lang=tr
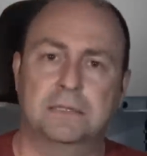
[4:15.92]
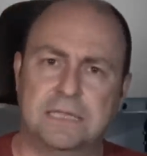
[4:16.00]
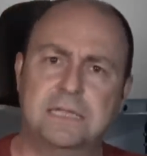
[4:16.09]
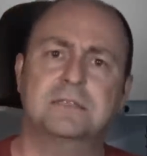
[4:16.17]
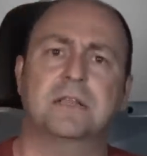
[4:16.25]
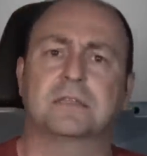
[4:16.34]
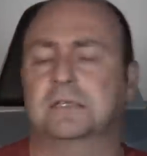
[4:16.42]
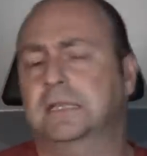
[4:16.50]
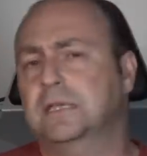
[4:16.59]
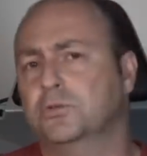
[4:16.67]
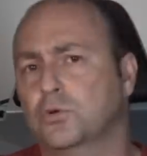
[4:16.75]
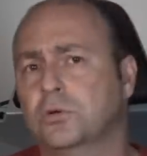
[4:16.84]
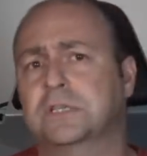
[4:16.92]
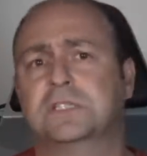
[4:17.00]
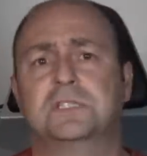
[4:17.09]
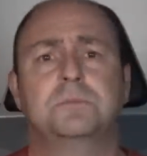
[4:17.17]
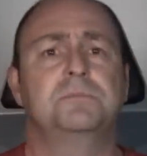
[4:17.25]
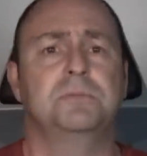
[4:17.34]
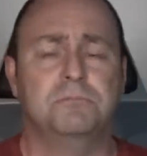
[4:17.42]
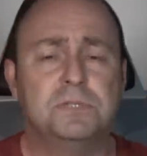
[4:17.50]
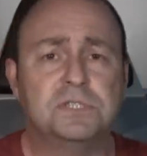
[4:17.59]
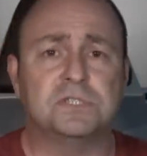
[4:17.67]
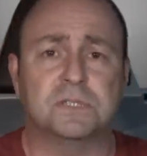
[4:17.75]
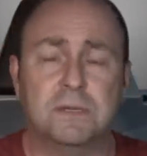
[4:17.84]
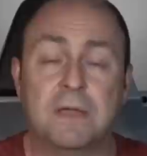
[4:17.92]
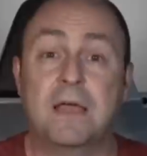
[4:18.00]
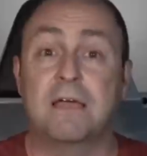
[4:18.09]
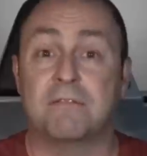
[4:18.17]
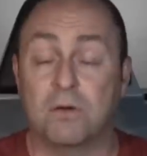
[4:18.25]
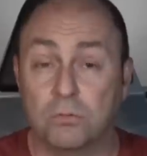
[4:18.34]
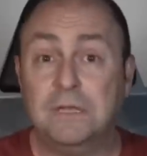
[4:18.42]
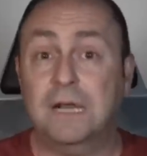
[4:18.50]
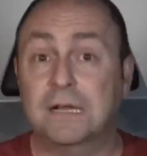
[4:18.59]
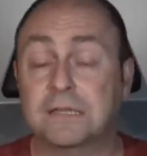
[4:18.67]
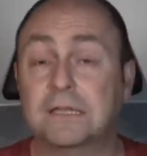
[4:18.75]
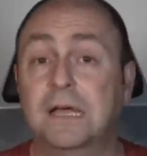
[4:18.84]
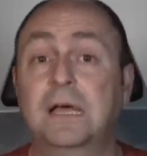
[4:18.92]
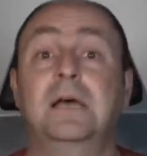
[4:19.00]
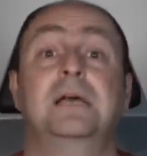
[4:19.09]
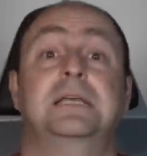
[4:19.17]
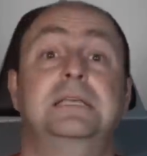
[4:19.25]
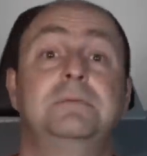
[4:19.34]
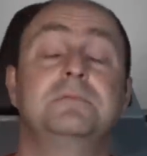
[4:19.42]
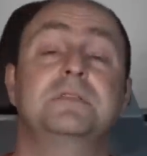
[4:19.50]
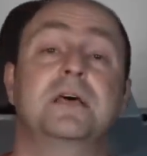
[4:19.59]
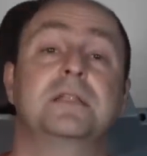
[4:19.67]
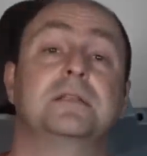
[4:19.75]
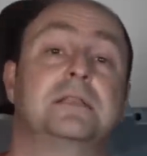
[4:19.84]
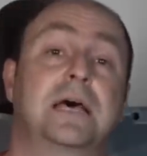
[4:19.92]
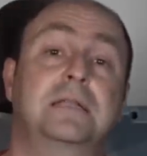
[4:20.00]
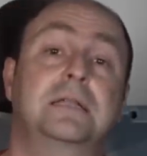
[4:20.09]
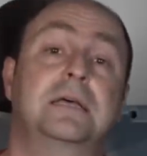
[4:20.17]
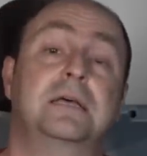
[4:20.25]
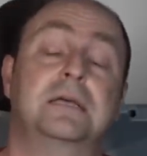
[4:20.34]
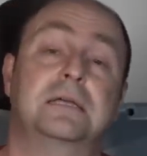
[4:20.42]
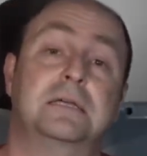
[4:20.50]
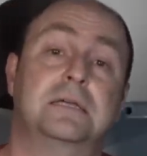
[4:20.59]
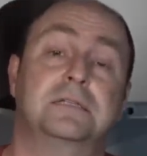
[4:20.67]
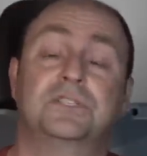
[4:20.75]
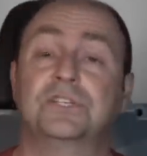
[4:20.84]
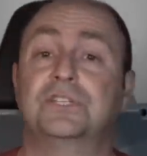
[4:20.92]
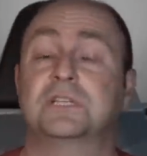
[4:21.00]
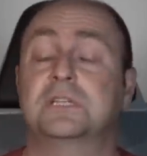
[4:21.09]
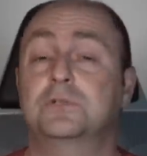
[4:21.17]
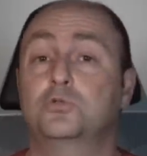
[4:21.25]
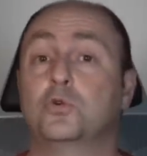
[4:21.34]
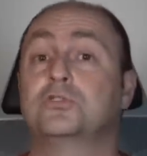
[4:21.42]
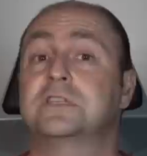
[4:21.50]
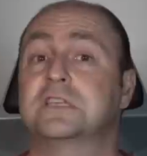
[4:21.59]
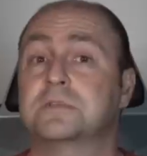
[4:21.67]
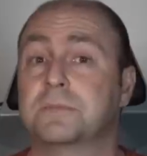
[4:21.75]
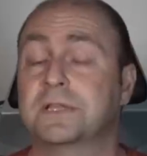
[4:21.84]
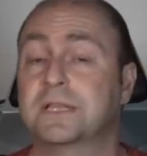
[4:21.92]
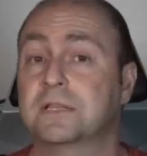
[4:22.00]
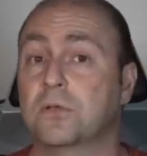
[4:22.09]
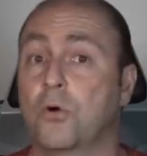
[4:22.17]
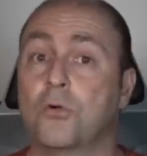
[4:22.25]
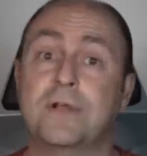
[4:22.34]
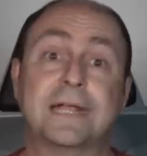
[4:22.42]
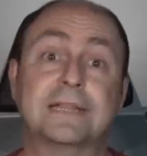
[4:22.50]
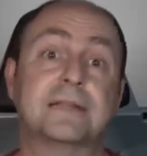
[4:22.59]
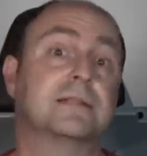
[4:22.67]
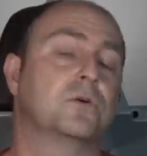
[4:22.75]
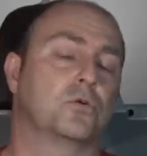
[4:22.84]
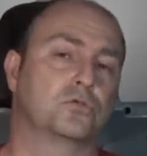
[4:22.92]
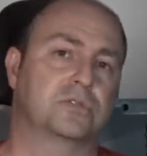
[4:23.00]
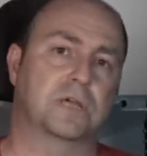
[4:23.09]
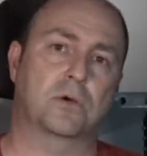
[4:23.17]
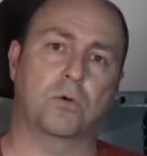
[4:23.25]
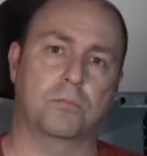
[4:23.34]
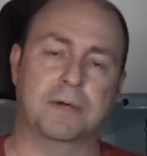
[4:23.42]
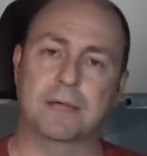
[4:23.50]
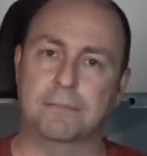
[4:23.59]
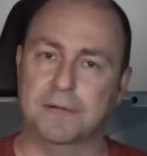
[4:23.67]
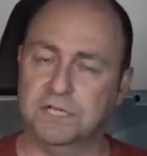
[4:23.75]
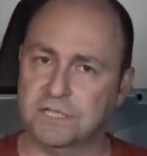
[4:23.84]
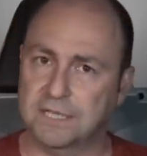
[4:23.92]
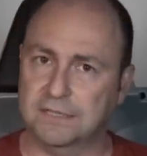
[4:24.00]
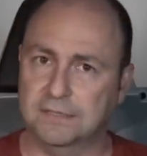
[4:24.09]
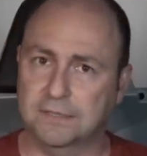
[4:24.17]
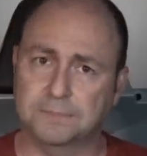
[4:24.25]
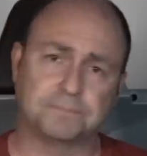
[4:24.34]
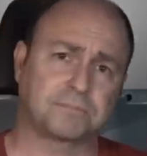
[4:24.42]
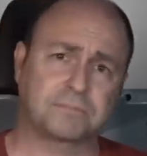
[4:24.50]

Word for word: Denizaltıya da çok kişi binmişti ve onlarla da imzalanan e, çeşitli sözleşmelerin örnekleri de ortaya konmaya başlandı.